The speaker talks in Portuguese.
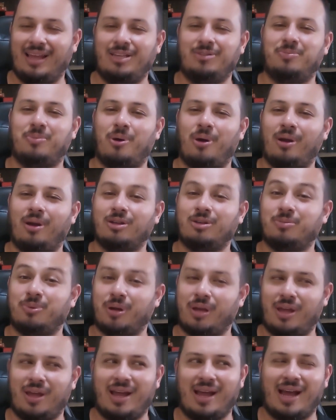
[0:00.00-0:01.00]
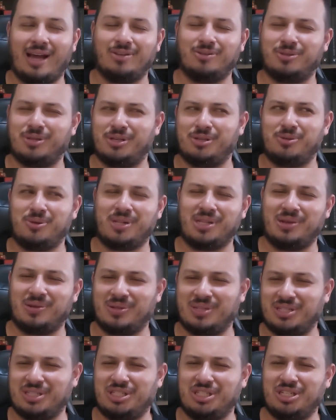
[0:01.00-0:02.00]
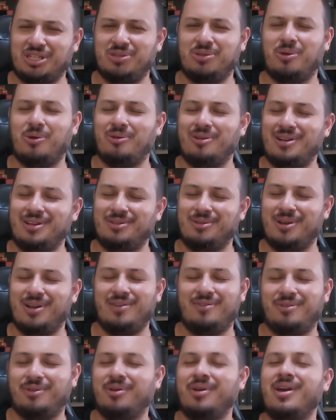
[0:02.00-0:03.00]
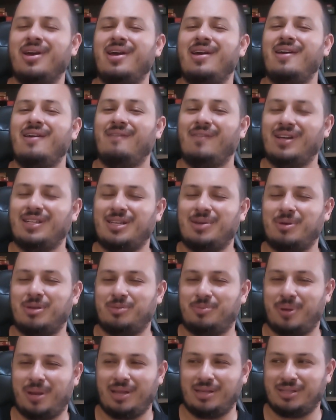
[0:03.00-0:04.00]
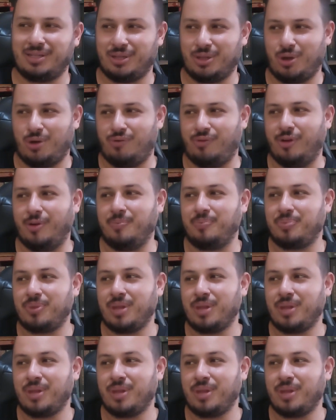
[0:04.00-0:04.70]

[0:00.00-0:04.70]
em spoilers, porque caso vocês nunca tenham assistido ou lido o livro, vai ser uma experiência nova.